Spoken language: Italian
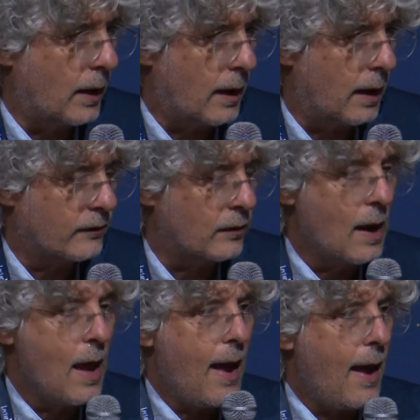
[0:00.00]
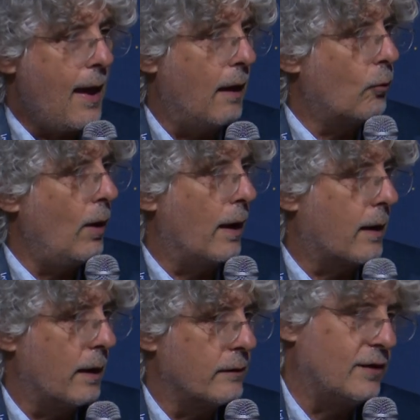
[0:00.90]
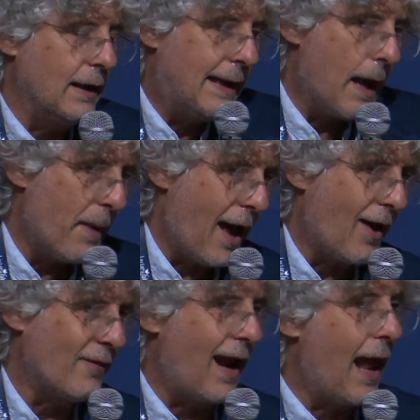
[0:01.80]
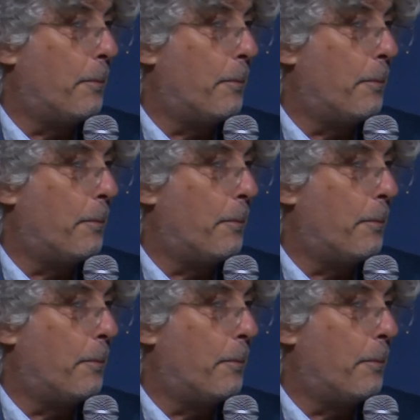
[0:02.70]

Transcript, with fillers: le classi? È quella che si chiamava la